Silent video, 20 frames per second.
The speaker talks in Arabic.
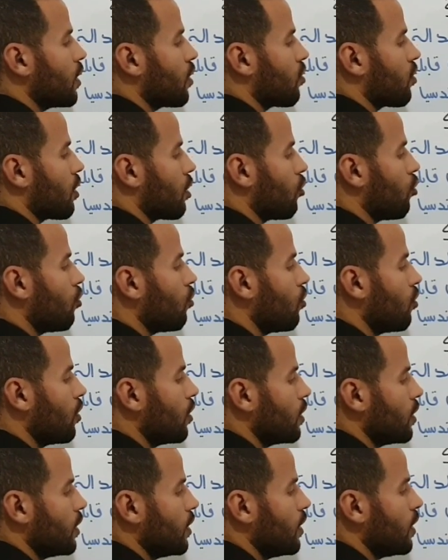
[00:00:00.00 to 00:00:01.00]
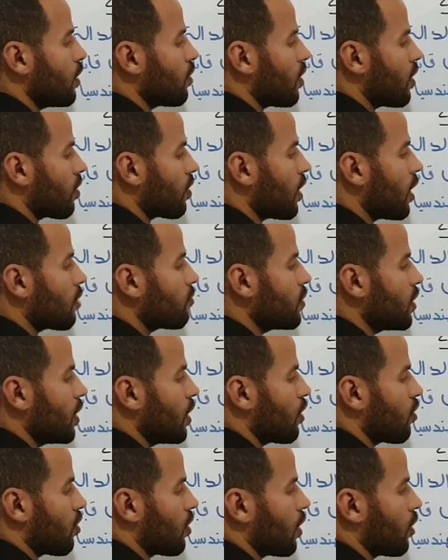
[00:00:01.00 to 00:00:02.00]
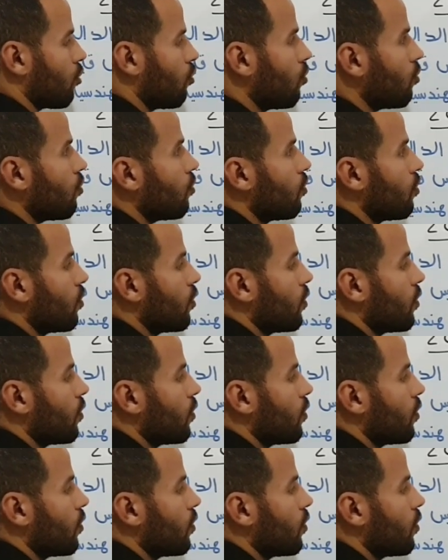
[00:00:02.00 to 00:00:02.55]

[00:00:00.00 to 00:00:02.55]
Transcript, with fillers: اكس زيرو اكس اصغر من اكس زيرو